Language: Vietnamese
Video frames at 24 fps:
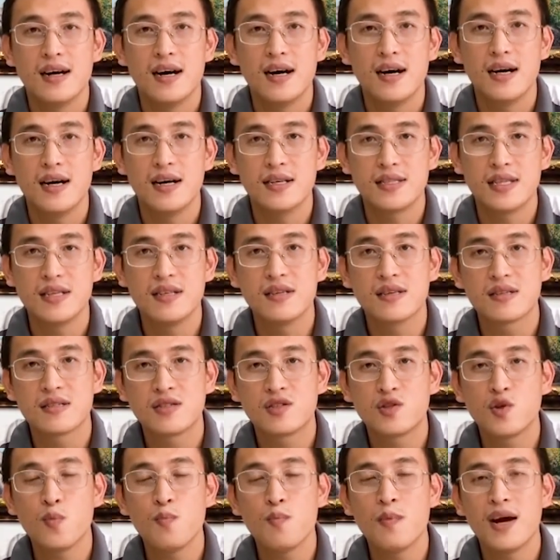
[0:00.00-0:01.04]
À, xin được
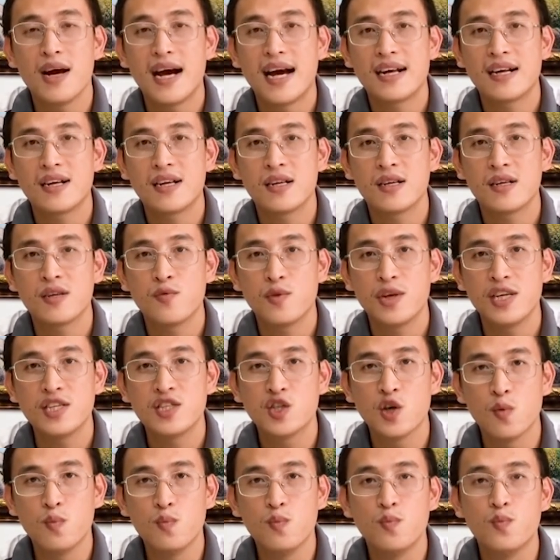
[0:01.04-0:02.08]
chúc mừng anh Nguyễn
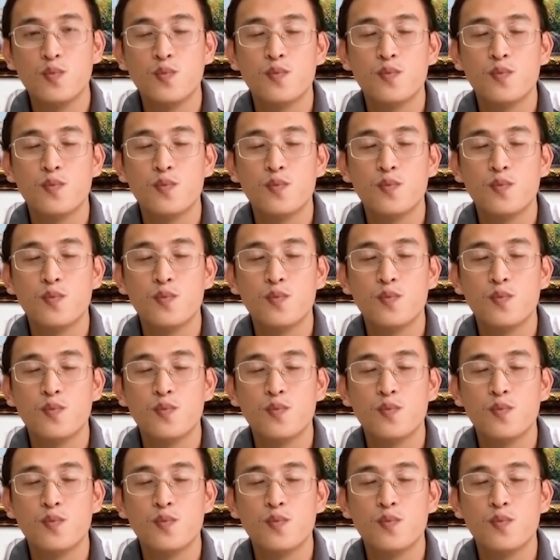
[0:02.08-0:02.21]
Trung.